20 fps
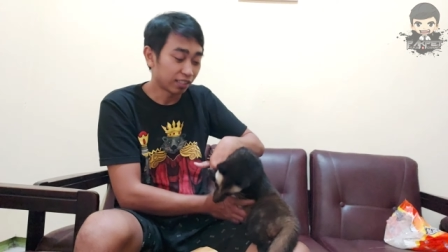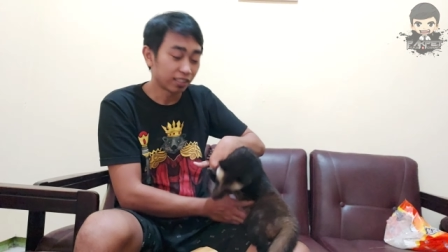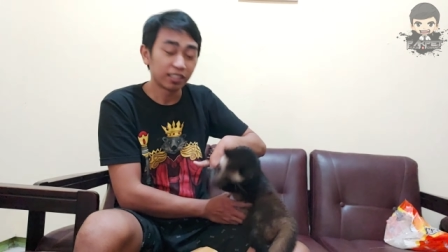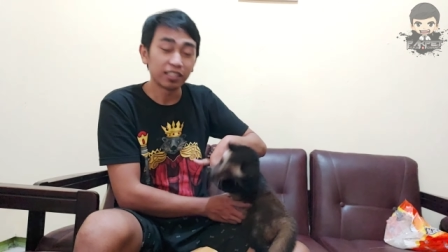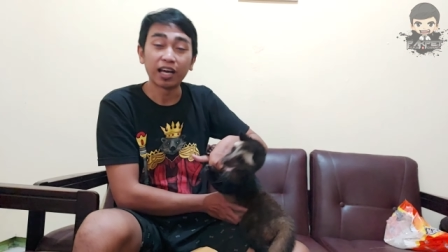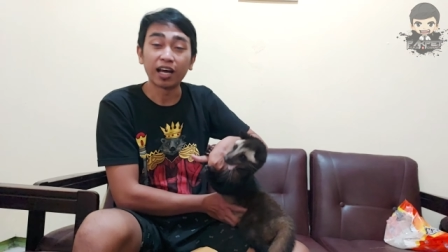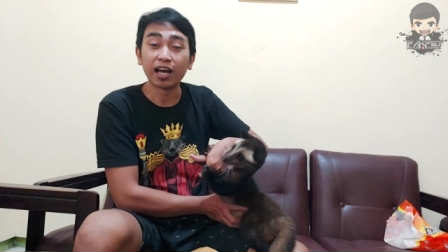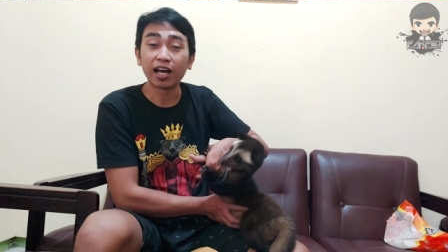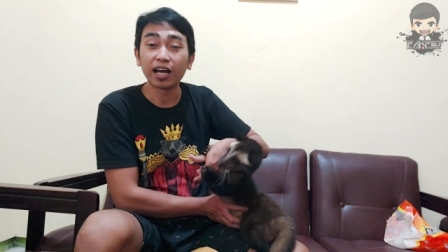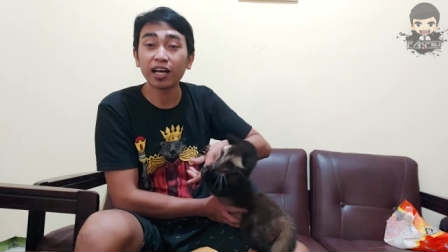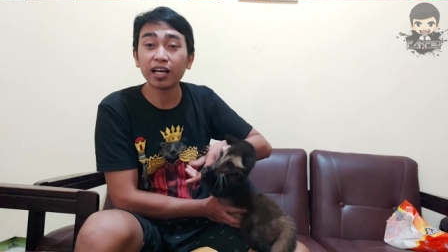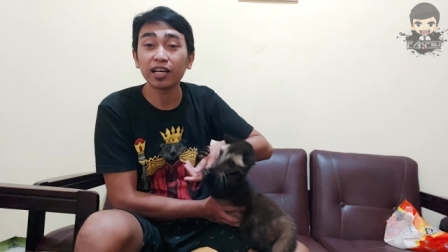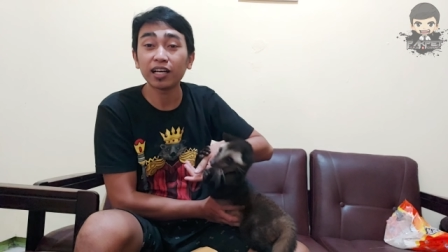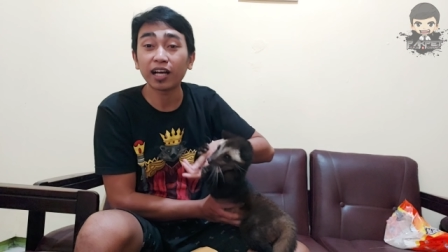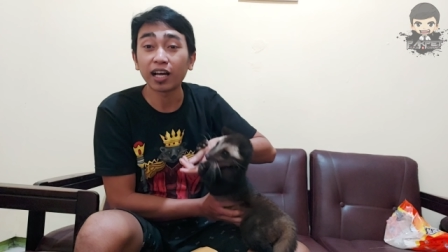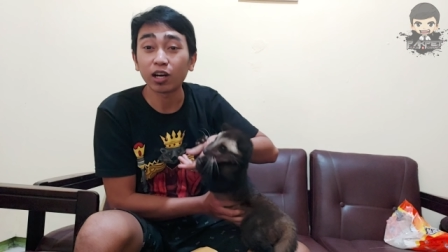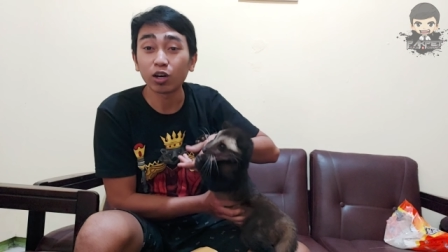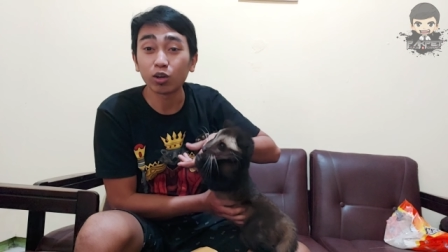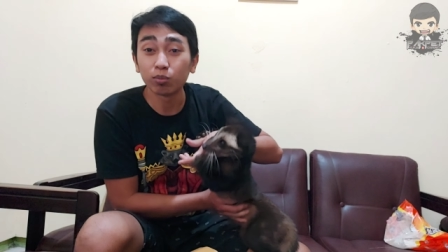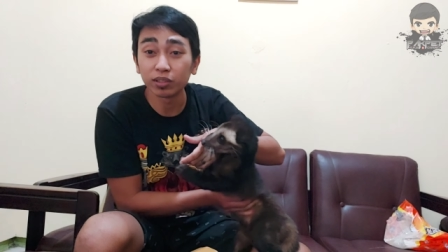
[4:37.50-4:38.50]
dia
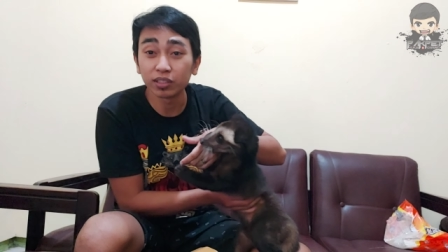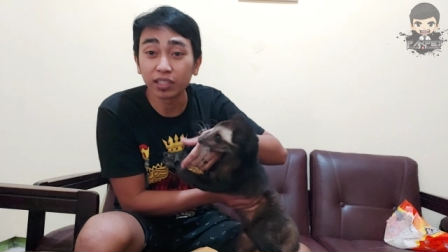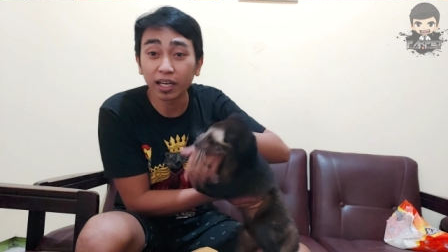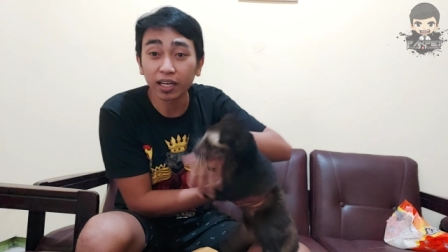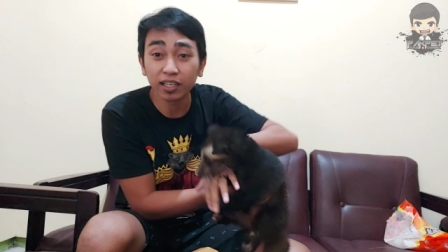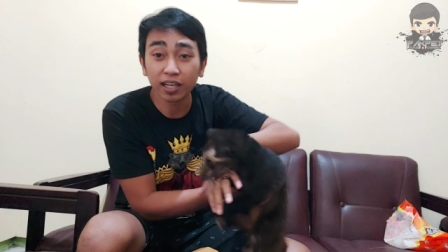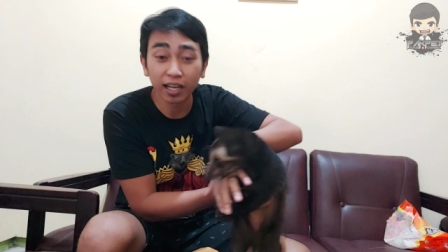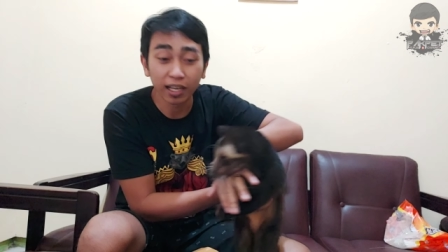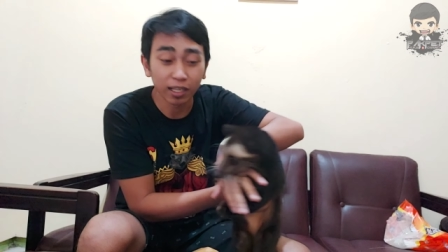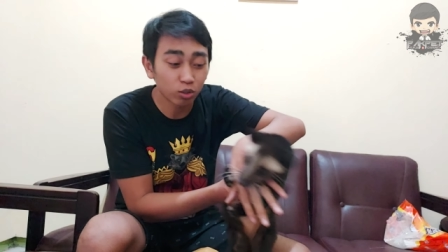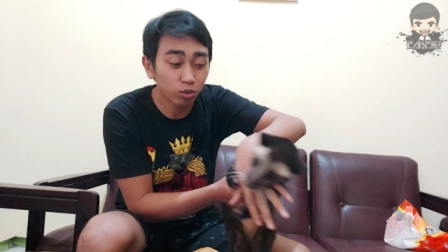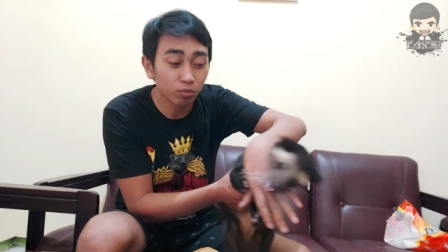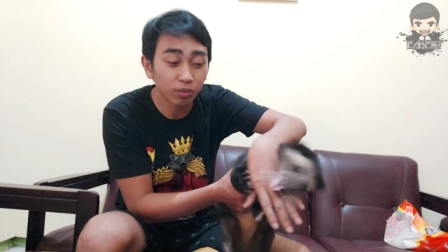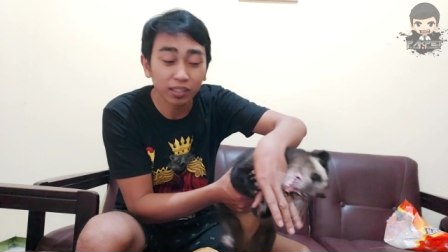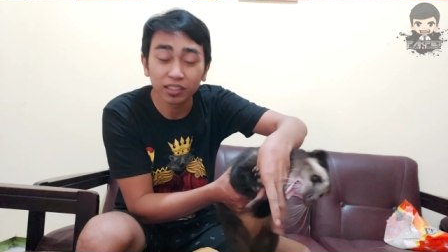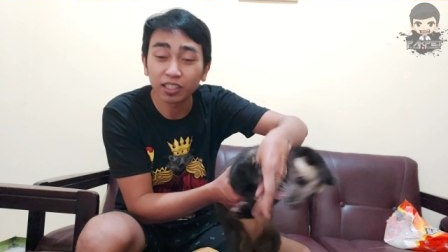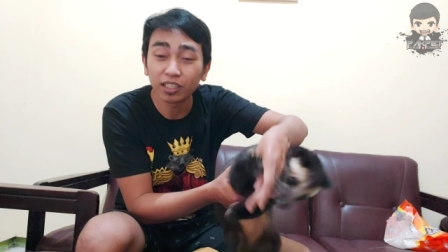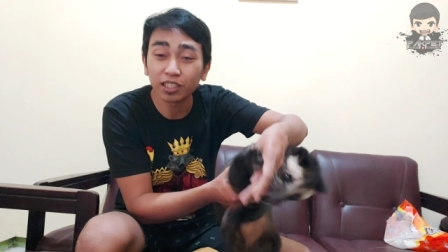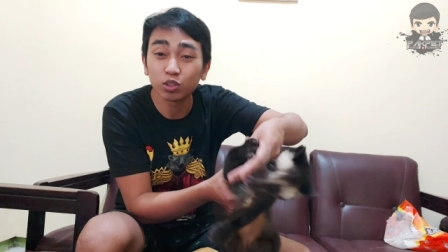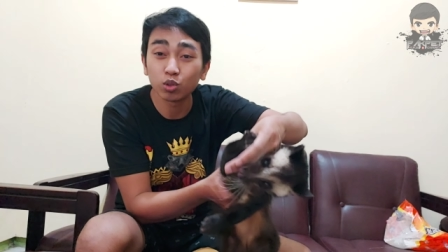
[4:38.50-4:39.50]
kalau bercanda itu
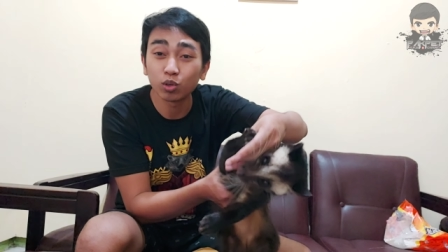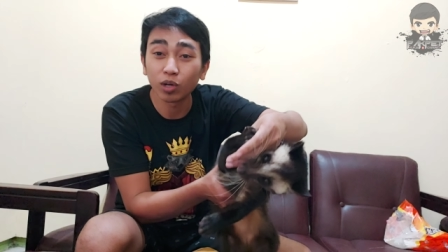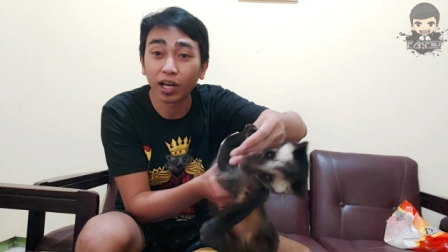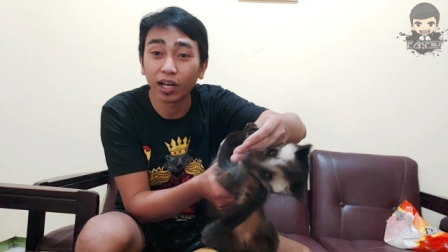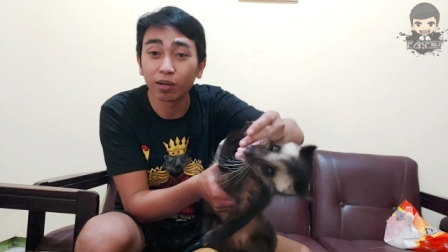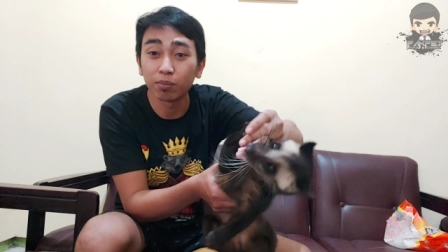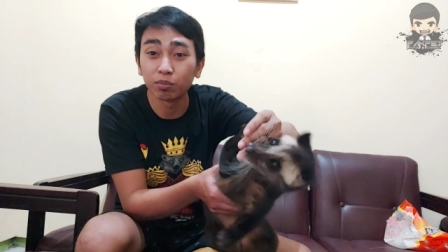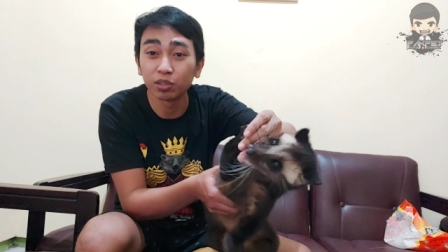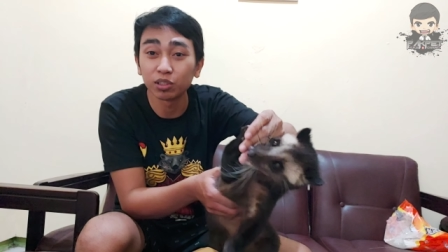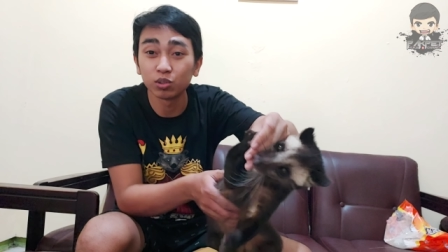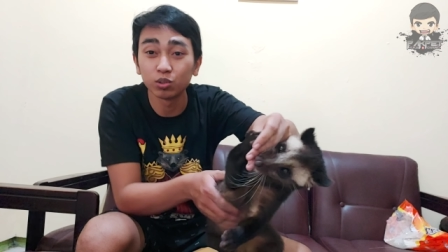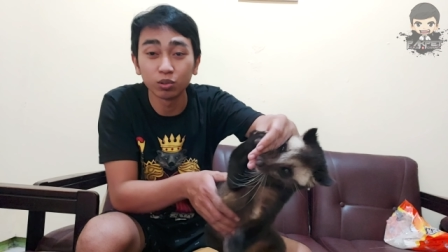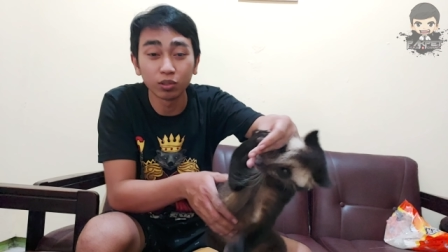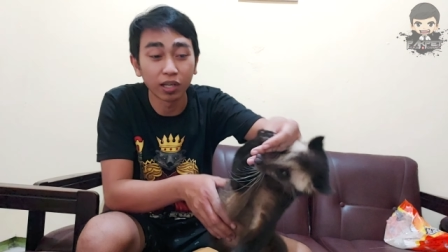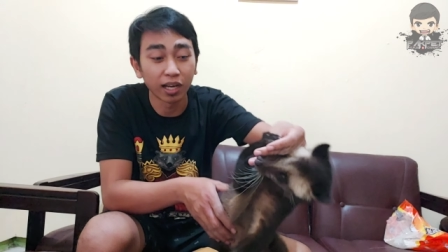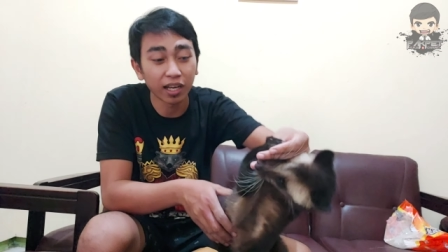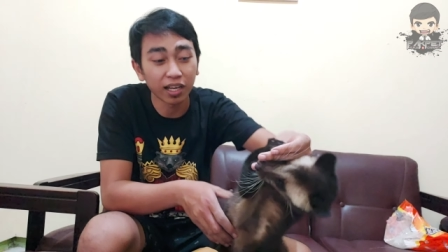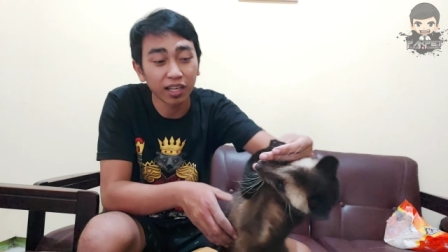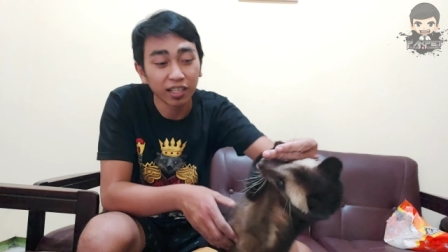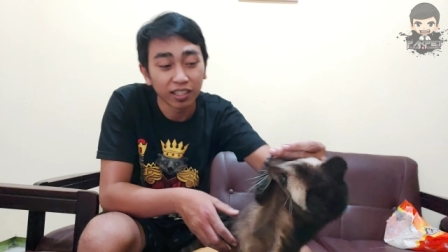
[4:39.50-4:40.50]
biasanya suka gemes
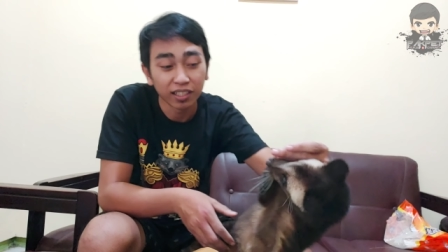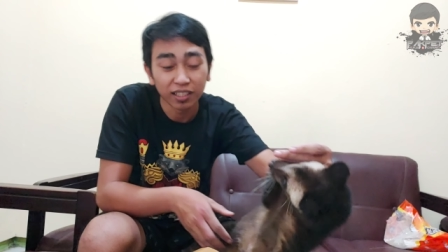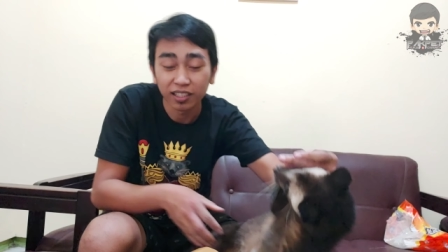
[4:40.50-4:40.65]
juga